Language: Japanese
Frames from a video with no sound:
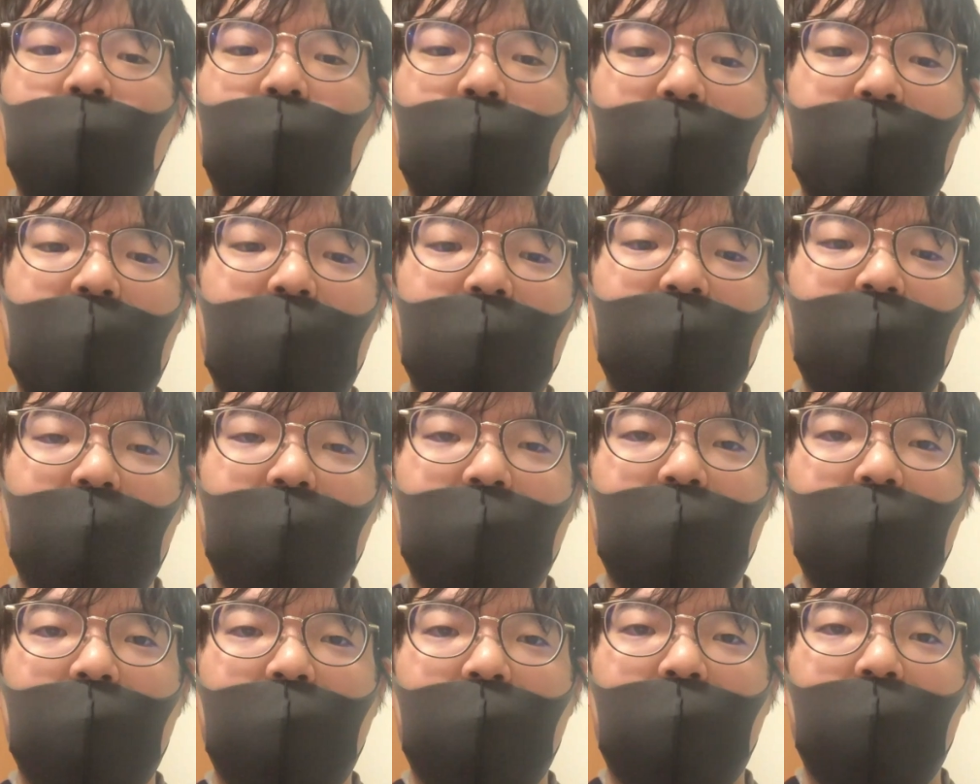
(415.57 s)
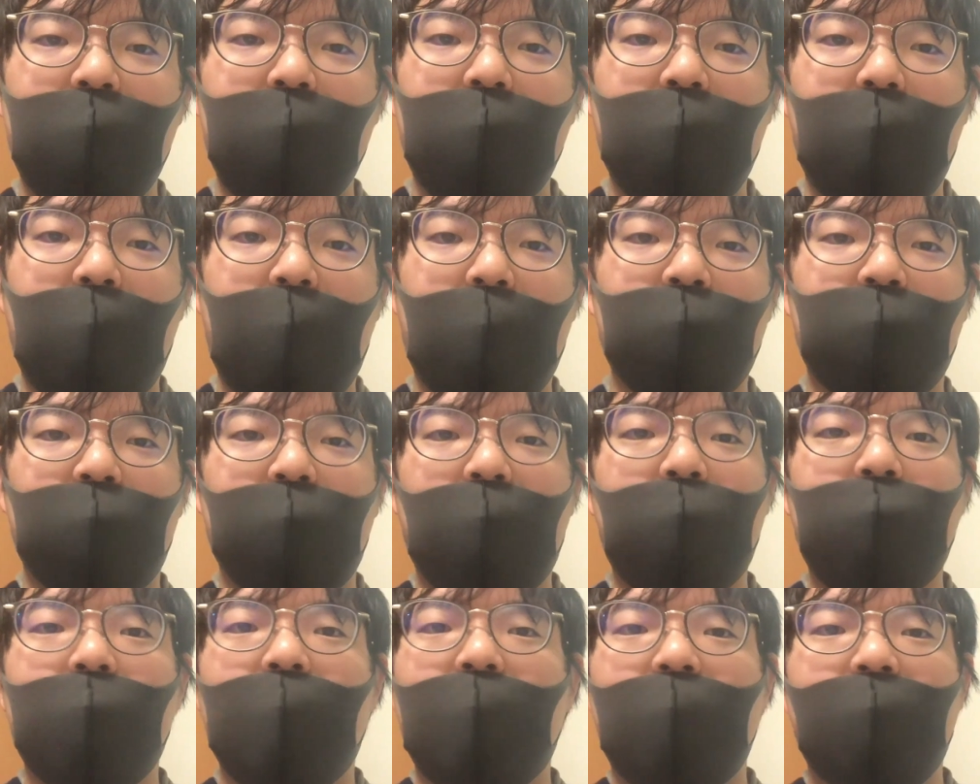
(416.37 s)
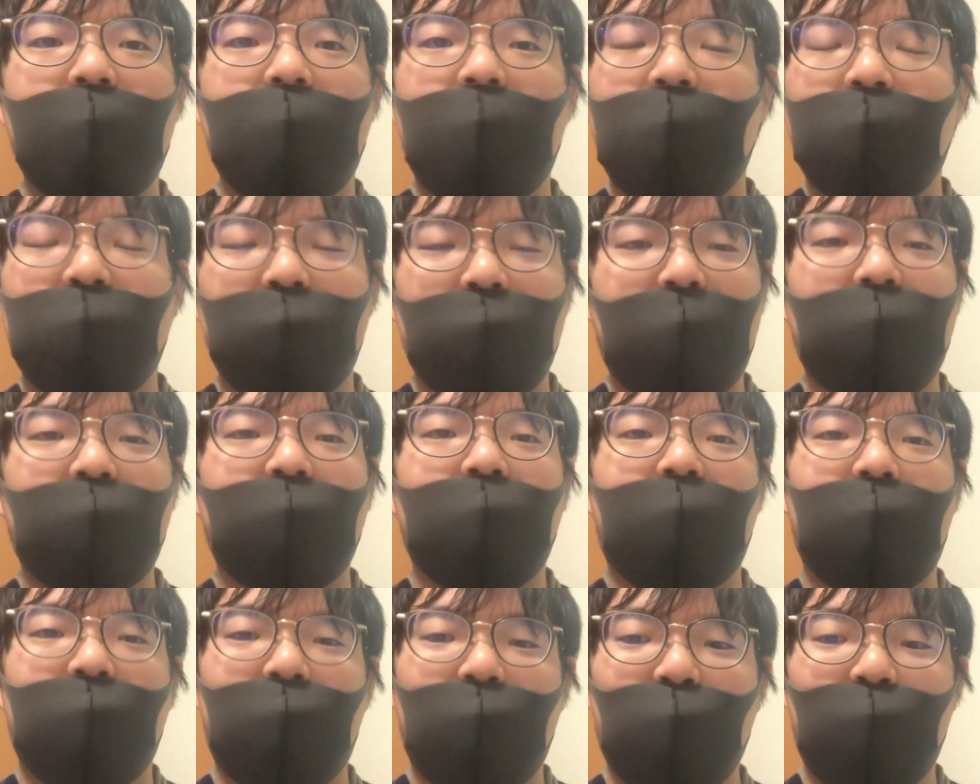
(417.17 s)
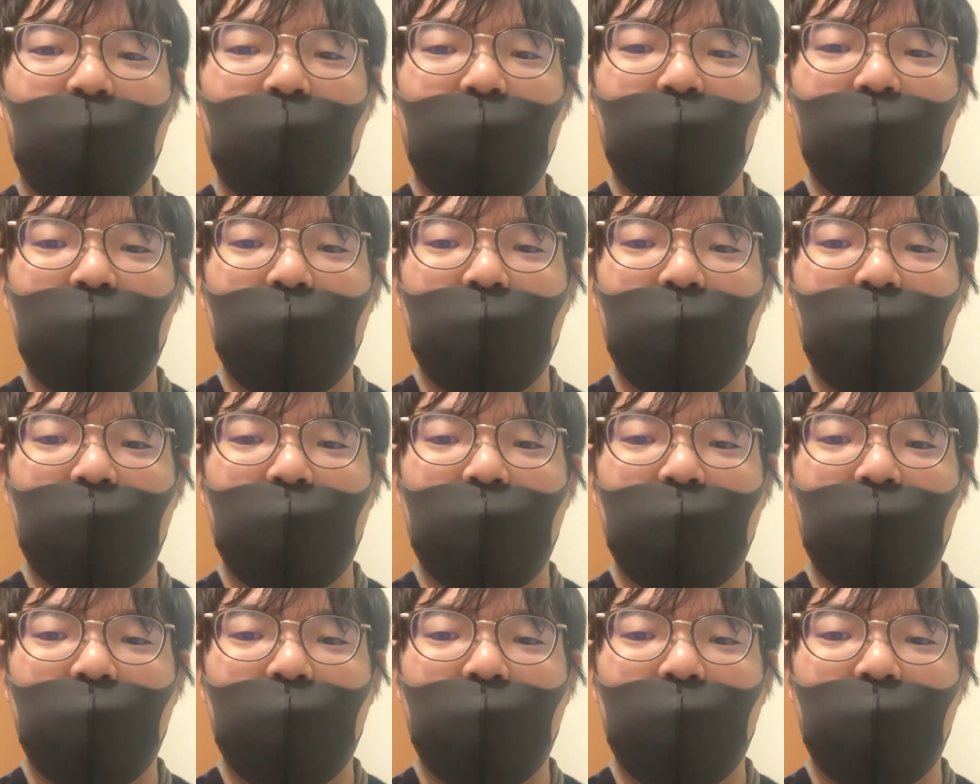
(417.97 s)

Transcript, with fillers: まあ、簡単に、あの、やめられなくなるんですよ。